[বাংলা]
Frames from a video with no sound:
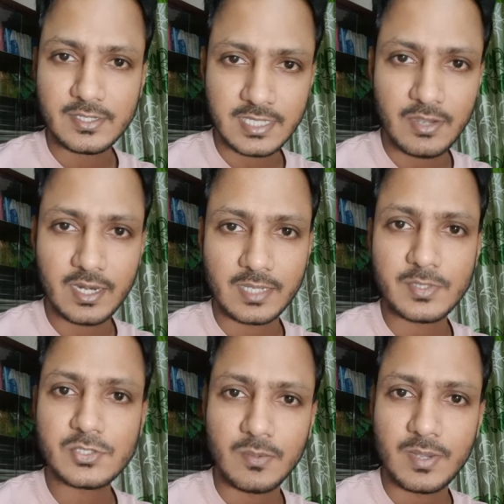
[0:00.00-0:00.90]
যাওয়া লাগবে
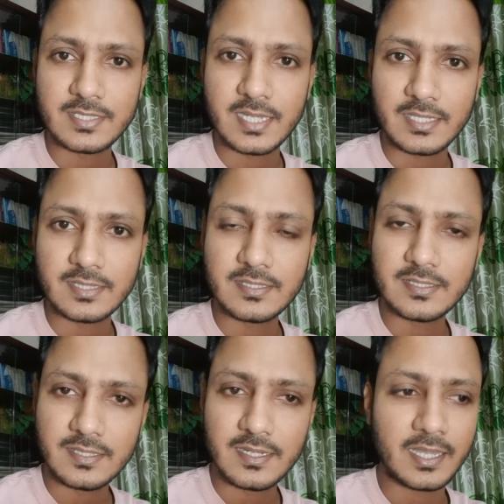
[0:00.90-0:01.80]
সবাই যায়
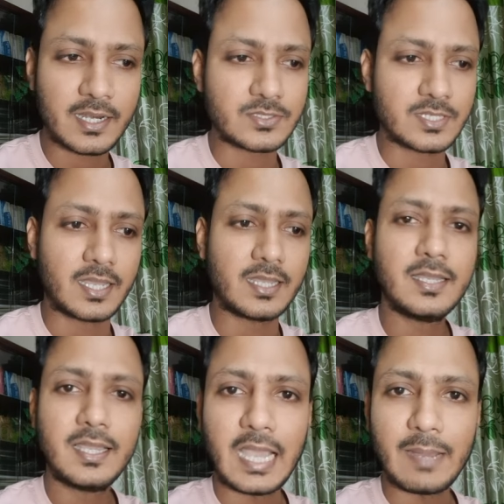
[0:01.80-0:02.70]
এরাও যায়
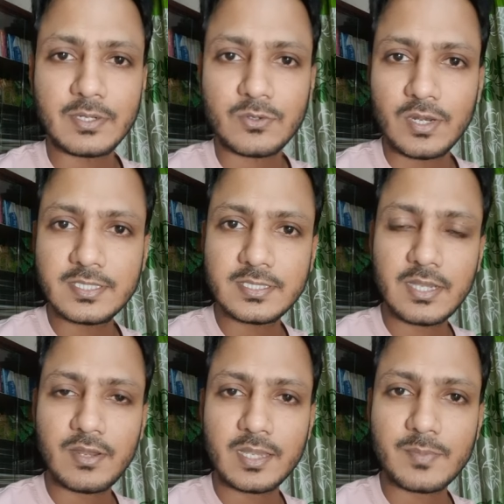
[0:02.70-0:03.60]
আবার কলেজে
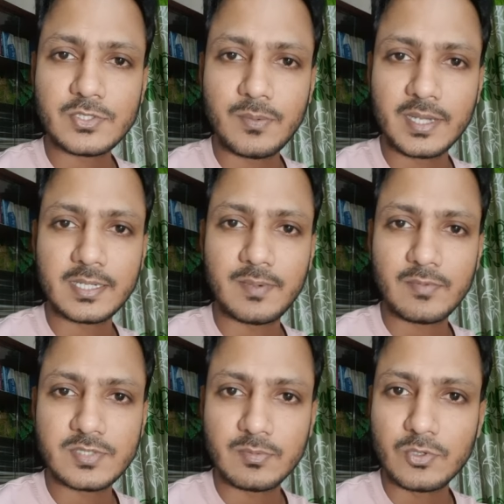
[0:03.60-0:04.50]
যাওয়া লাগবে সবাই একটা
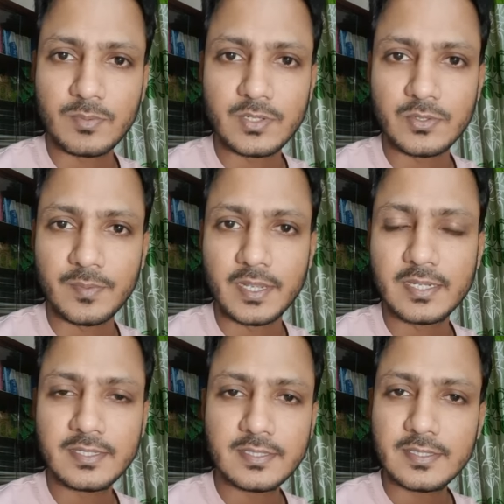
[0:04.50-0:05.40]
ভাবসাব ঘুরবে টুরবে
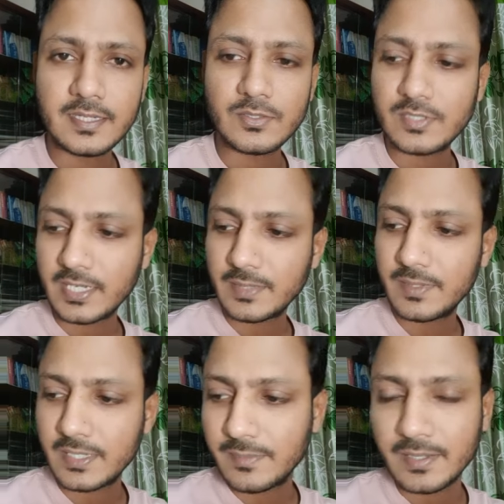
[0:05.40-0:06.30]
একটু টাঙ্কি
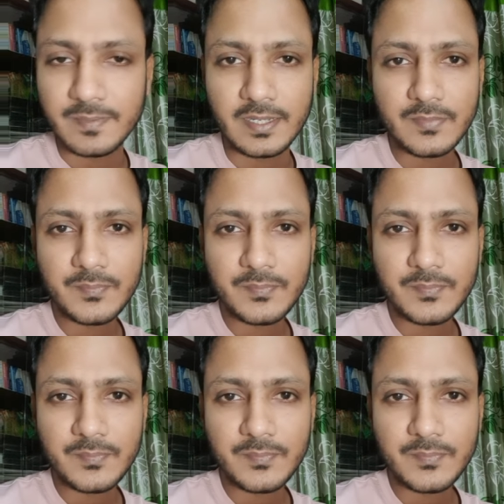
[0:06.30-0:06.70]
মাঙ্কি মারবে